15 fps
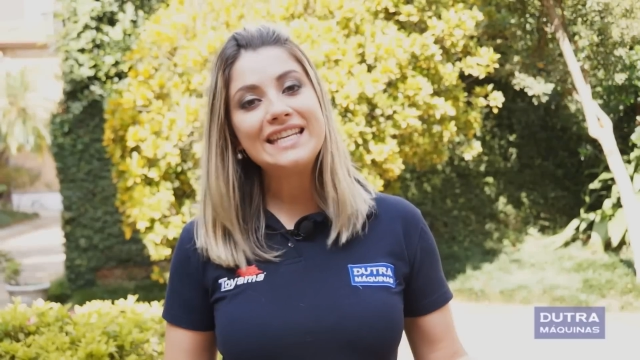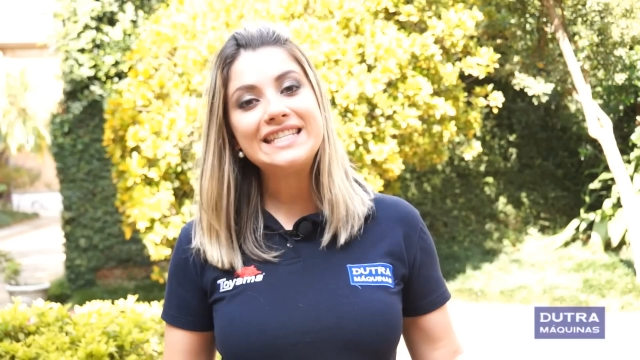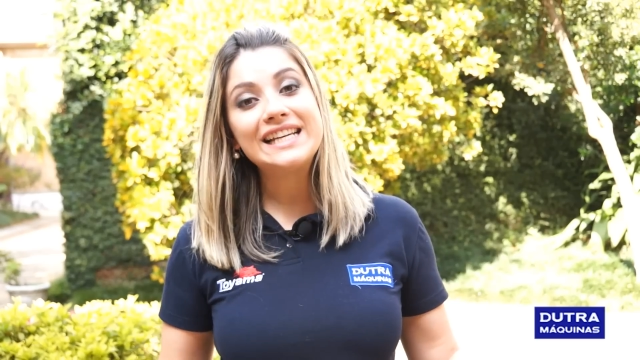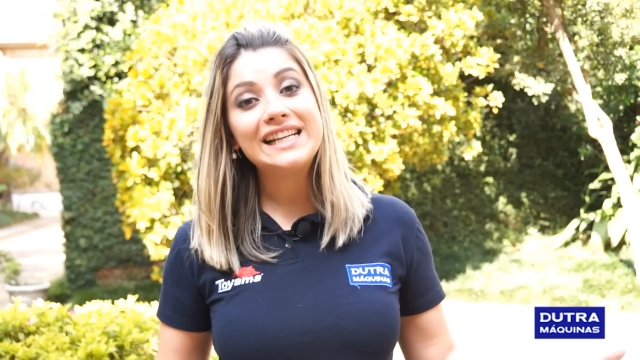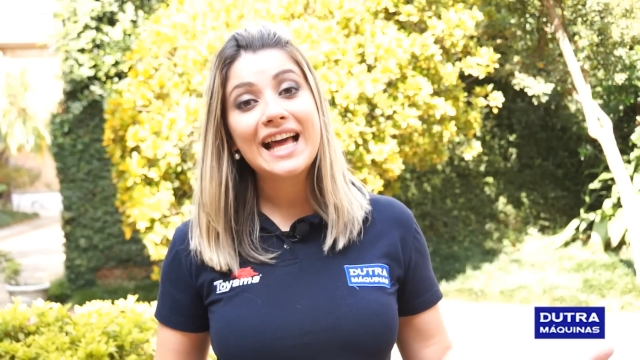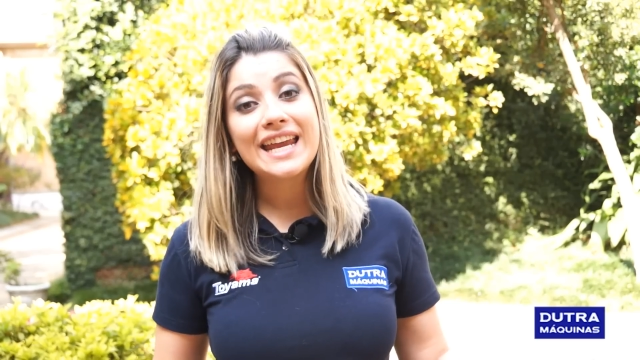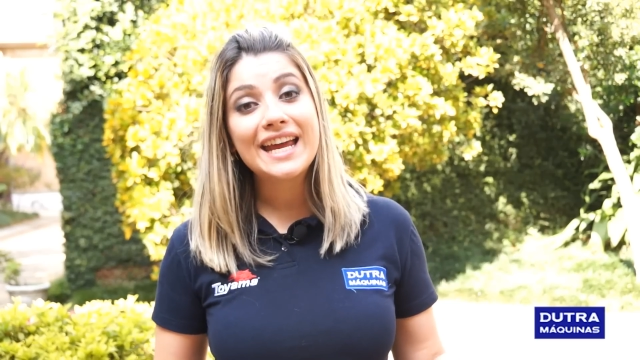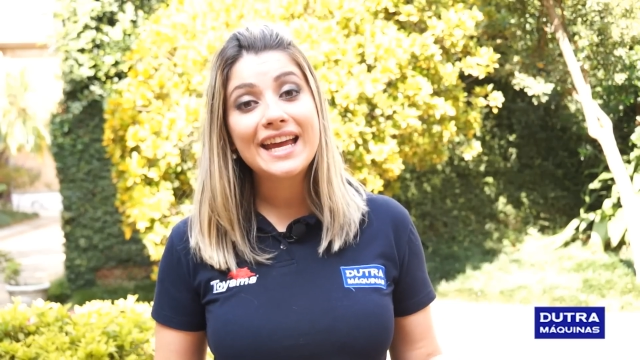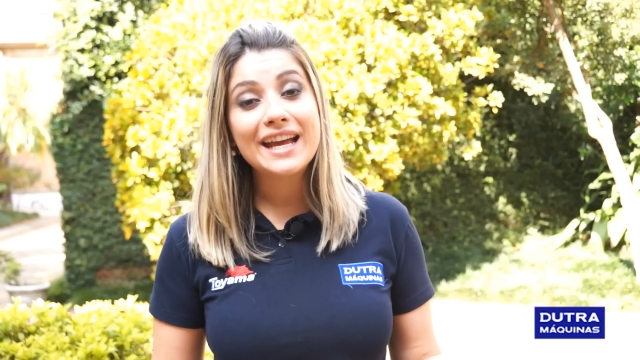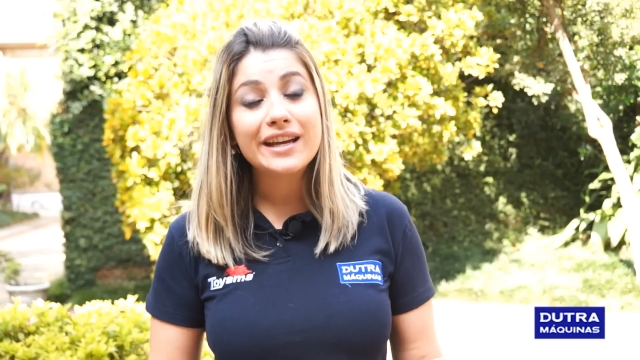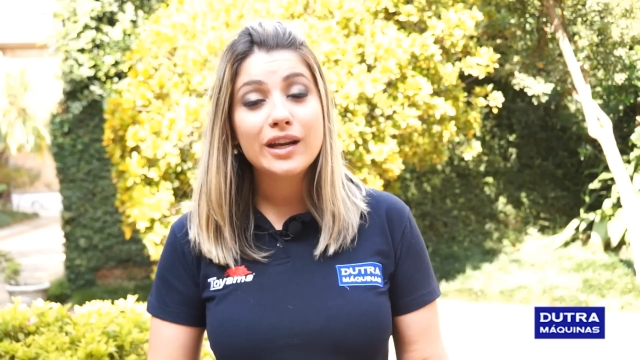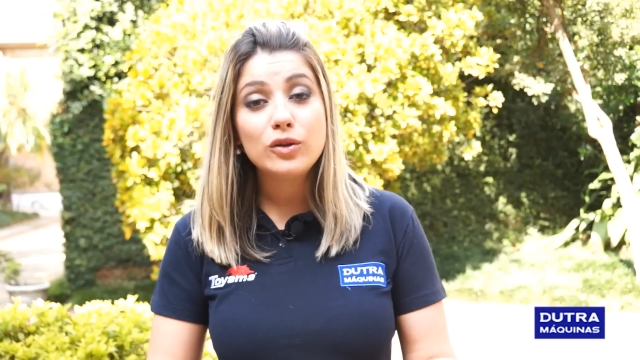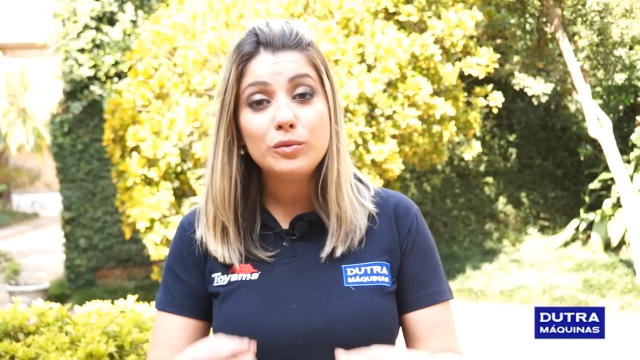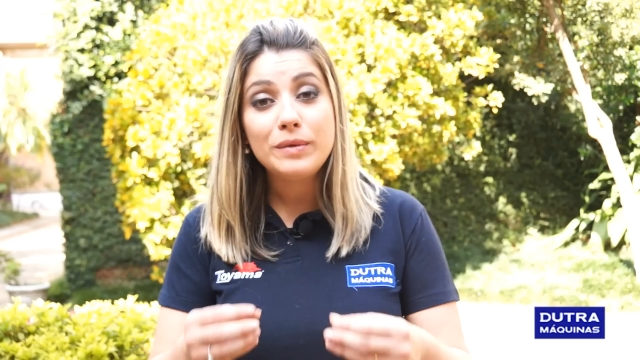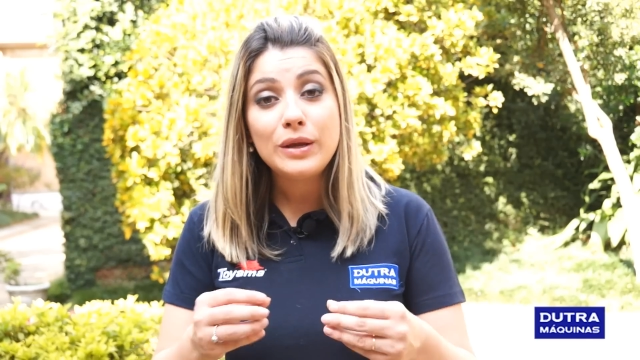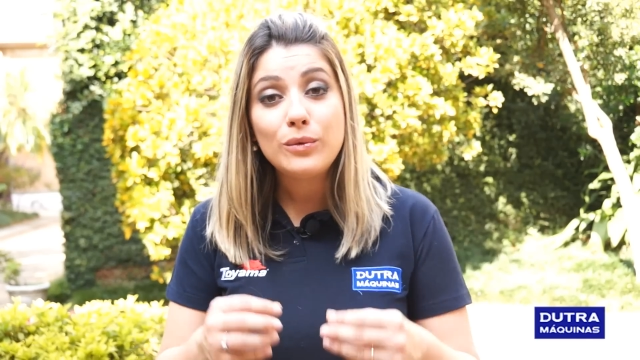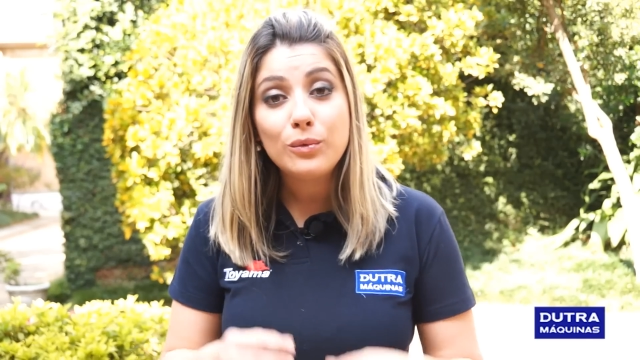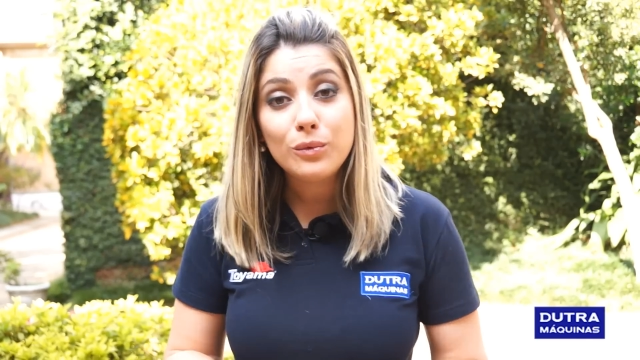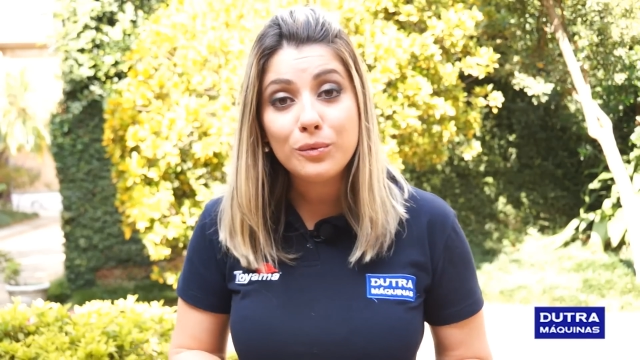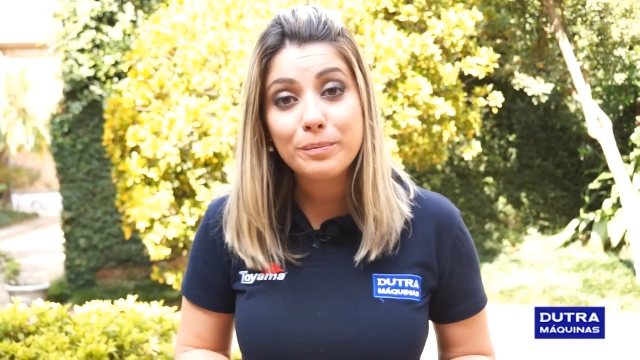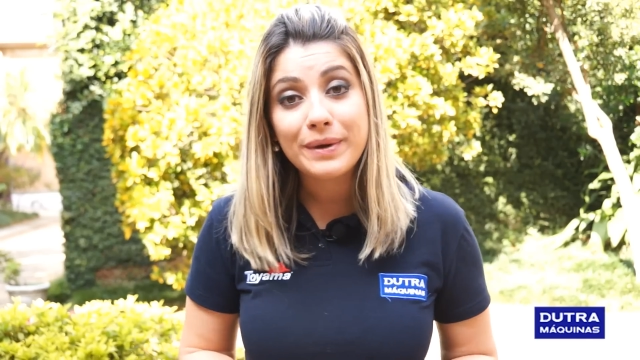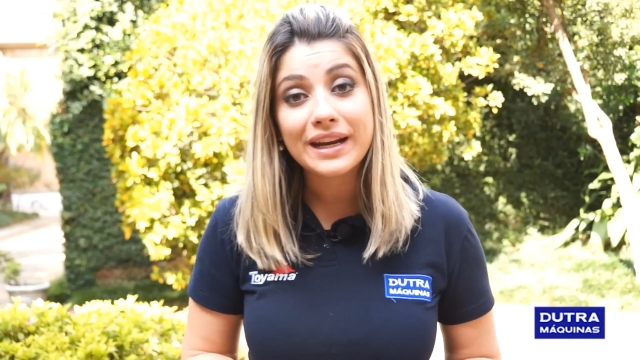Reciclar é regra número
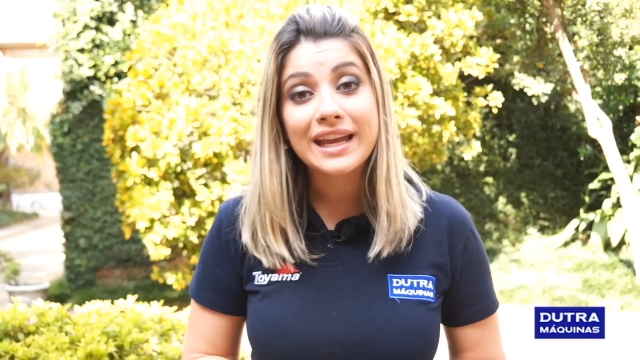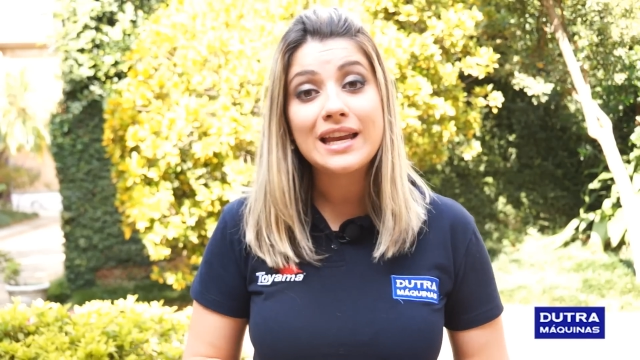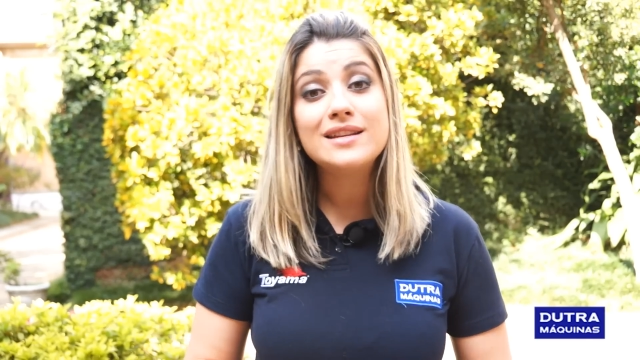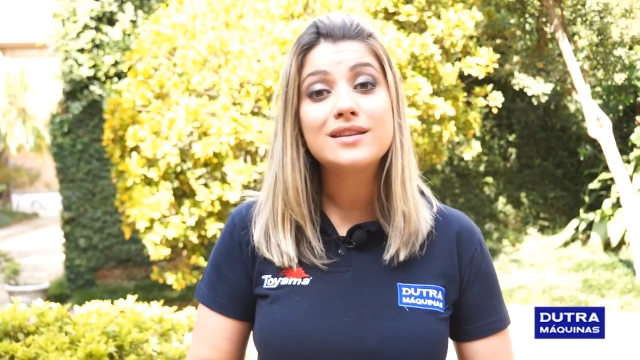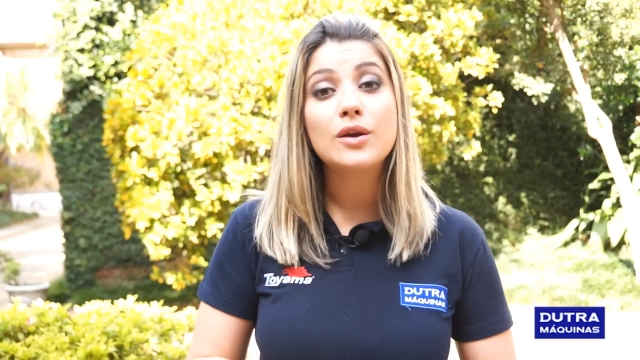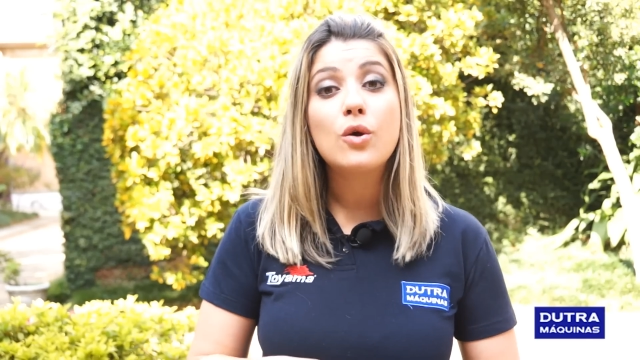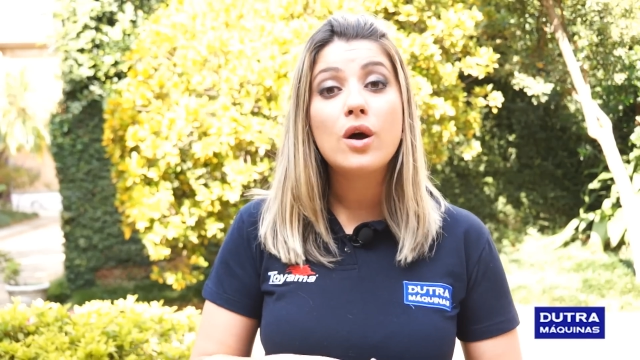um para aqueles que